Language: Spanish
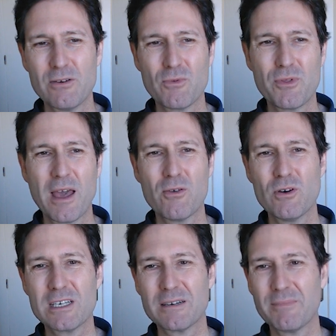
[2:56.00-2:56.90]
enunciado
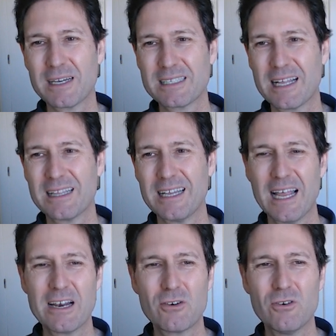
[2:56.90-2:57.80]
es bastante
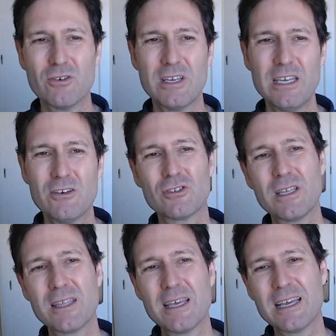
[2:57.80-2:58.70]
largo y nos
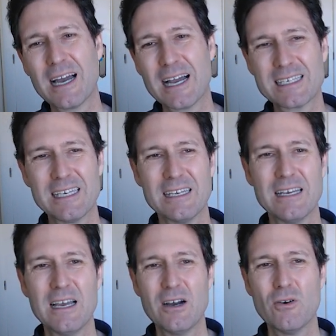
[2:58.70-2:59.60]
dice así.
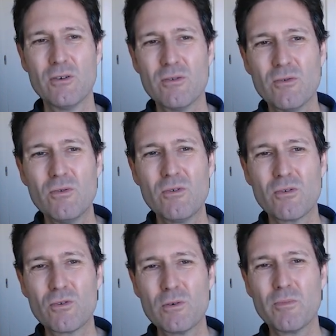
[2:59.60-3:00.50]
Un
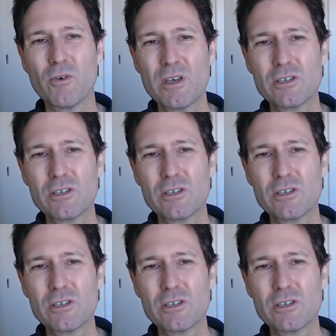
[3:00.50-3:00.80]
grupo de